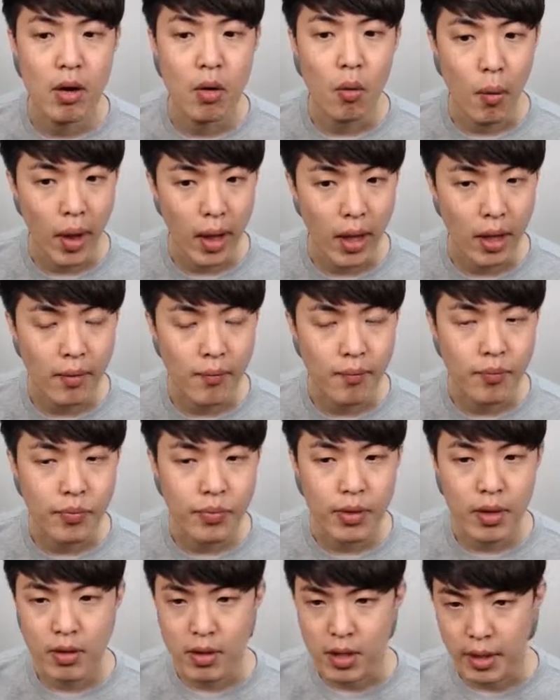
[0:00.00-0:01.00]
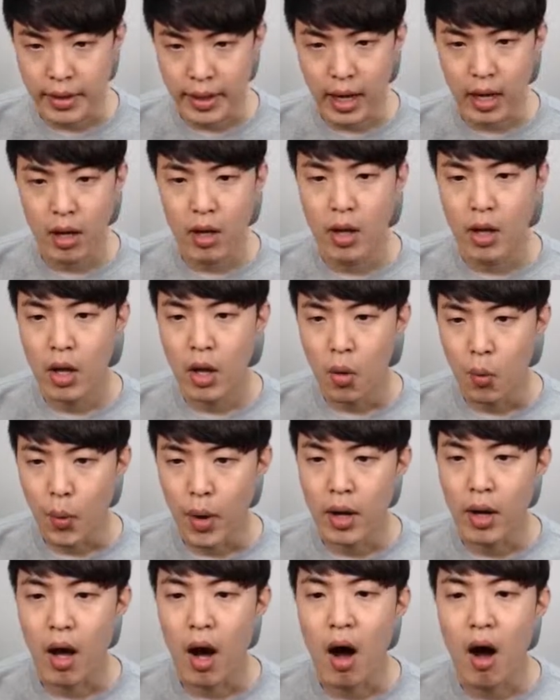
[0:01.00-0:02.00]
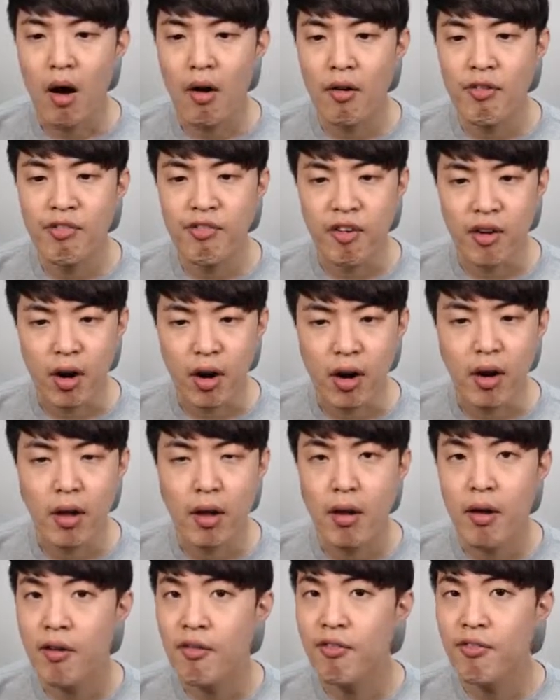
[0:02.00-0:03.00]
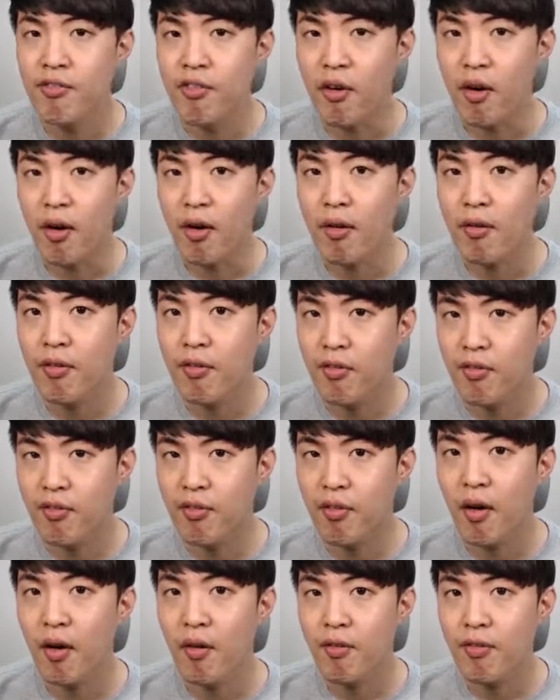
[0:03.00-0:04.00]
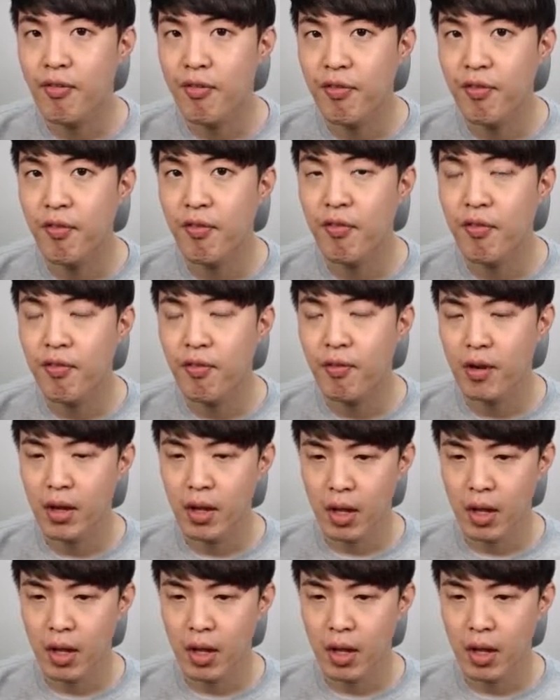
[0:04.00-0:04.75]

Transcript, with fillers: Well 시작. Will offer f, f, f, f,